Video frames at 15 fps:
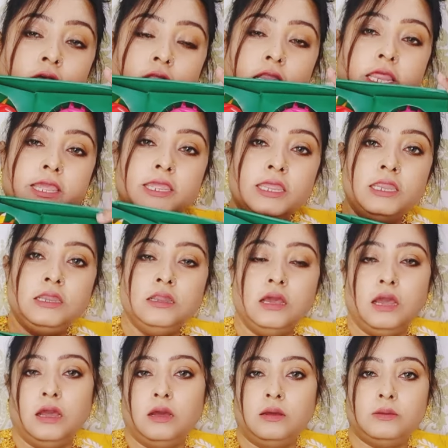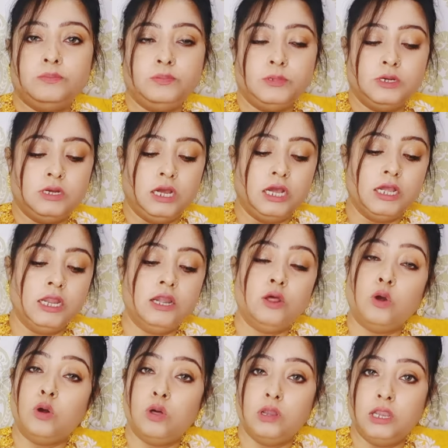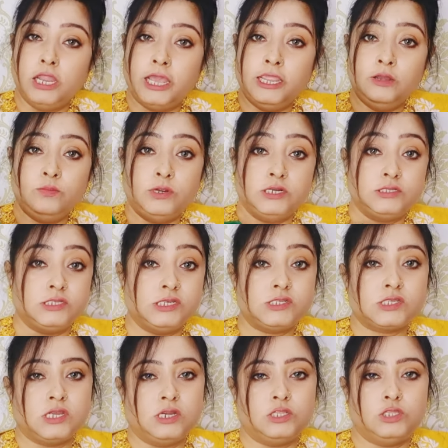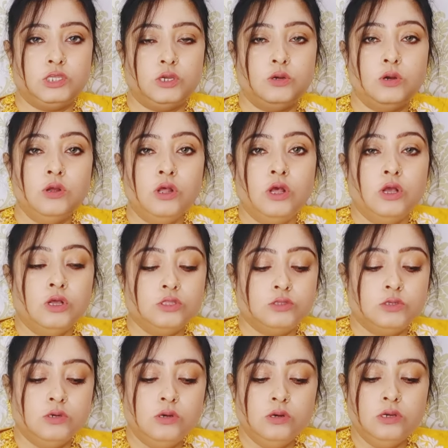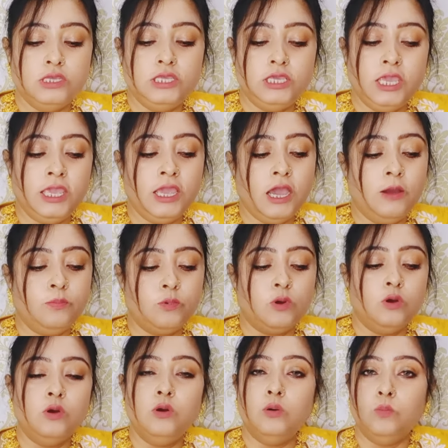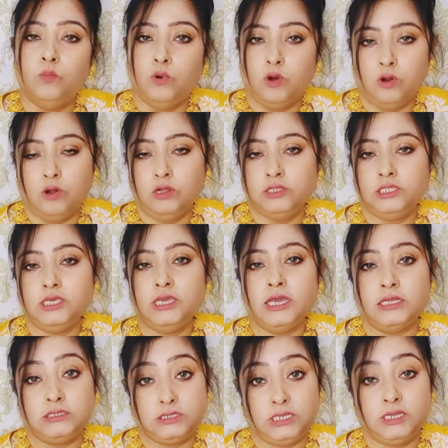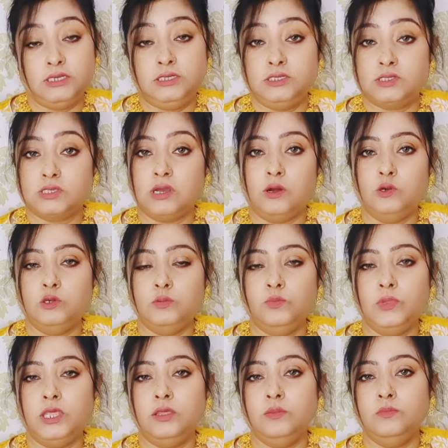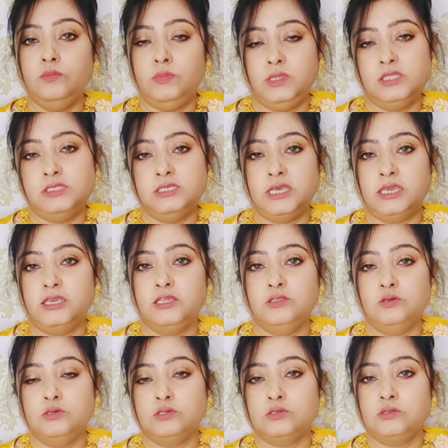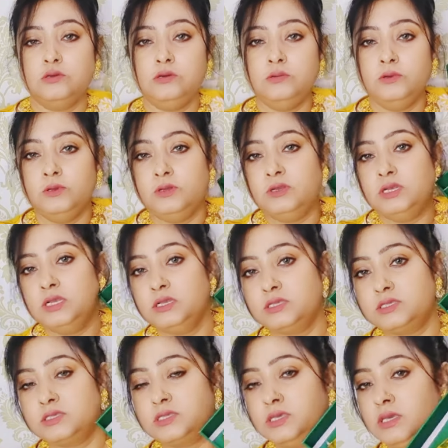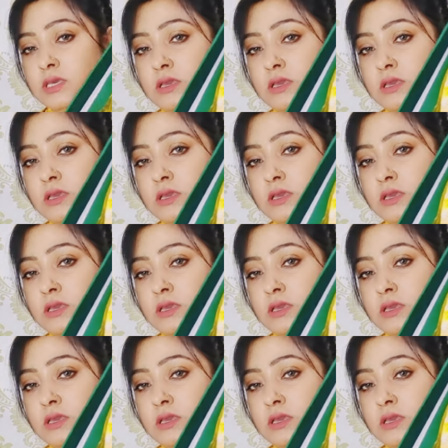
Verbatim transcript: लेकिन आप अगर ऑनलाइन परचेस करते हो तो ये आपको बहुत ही अच्छे डिस्काउंट में मिल जाएगी दोस्तों सी